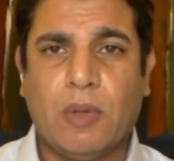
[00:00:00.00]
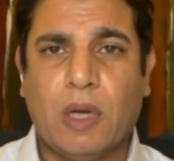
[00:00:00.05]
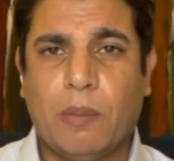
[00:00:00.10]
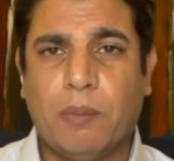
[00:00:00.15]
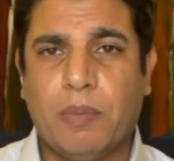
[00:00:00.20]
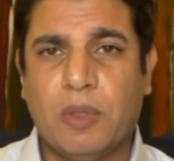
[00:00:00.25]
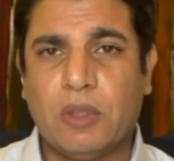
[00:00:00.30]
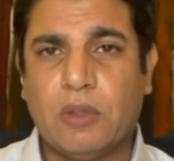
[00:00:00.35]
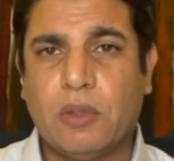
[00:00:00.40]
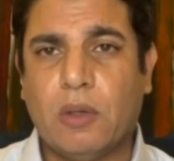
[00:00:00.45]

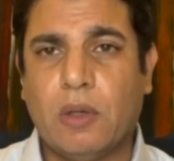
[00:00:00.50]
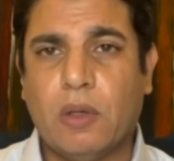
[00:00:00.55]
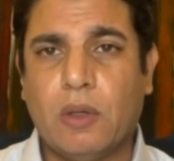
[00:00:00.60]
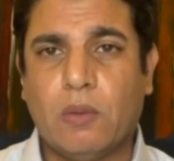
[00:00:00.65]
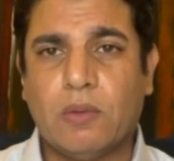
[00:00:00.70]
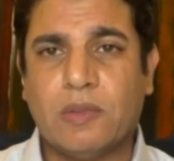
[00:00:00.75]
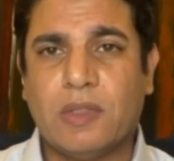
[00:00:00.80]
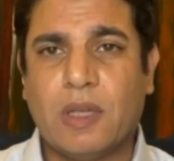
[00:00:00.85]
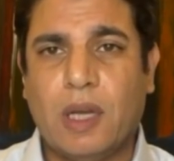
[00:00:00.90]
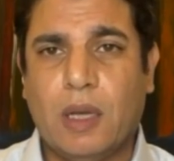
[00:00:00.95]
ومربط
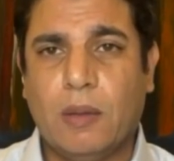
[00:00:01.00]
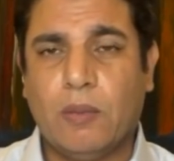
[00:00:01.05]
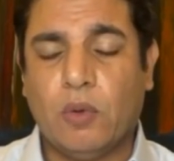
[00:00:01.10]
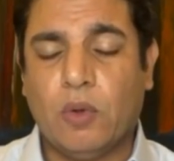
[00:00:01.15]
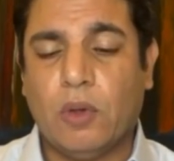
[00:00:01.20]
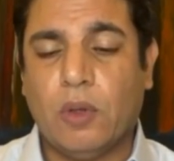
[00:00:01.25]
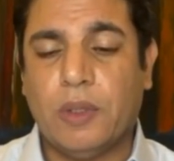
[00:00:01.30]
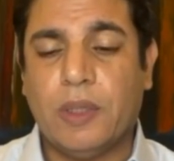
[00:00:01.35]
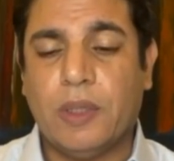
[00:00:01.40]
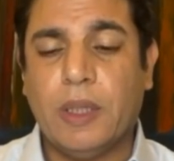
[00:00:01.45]
هون
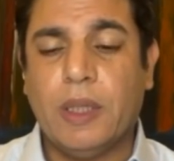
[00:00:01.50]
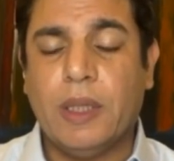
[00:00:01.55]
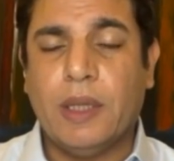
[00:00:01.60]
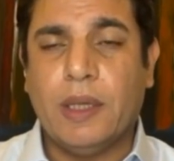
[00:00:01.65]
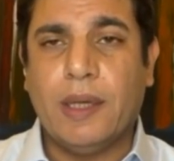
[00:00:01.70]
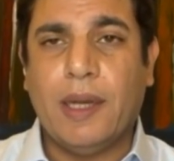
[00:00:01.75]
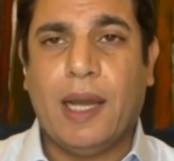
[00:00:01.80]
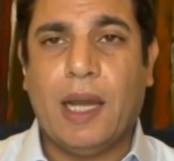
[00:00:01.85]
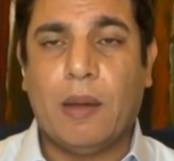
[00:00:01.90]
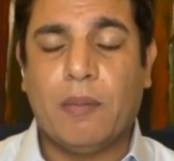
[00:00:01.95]
وصاحبه هون
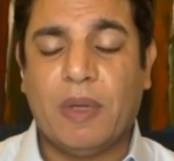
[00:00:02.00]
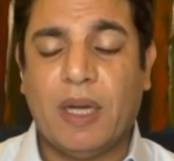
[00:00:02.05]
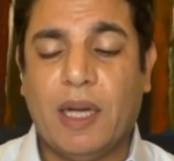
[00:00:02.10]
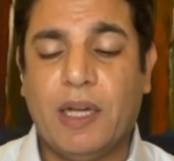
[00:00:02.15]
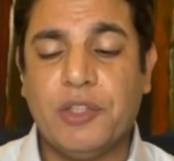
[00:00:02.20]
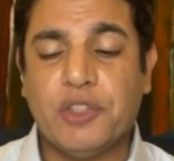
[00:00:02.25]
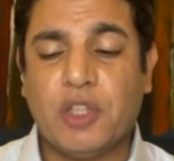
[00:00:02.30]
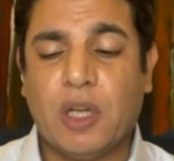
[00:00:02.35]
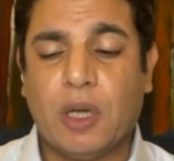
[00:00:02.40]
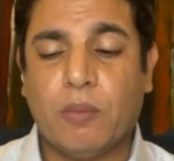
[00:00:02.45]
ومين نعم
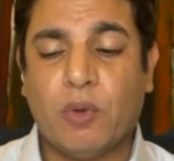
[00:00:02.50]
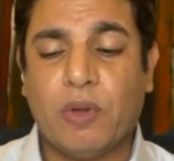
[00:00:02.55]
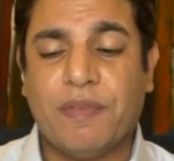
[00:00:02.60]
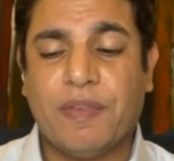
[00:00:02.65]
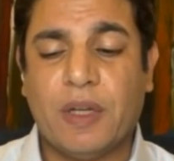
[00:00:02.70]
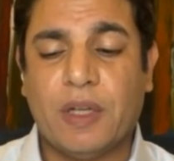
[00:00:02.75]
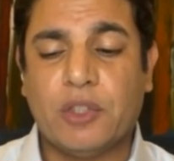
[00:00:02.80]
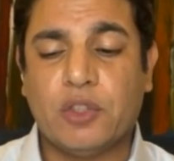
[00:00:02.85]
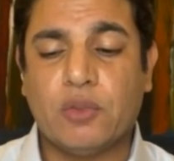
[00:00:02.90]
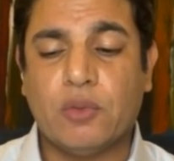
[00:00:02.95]
وراء هذا
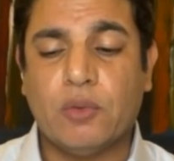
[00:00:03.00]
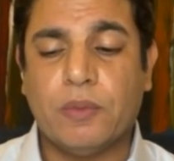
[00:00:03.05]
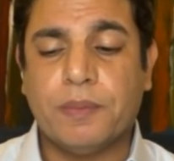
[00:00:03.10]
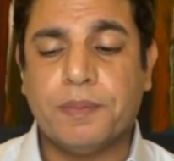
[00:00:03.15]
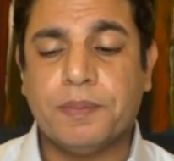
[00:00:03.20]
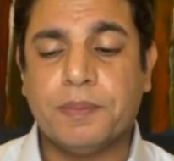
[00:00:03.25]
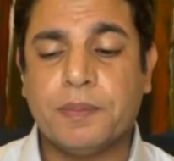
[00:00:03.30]
القرار؟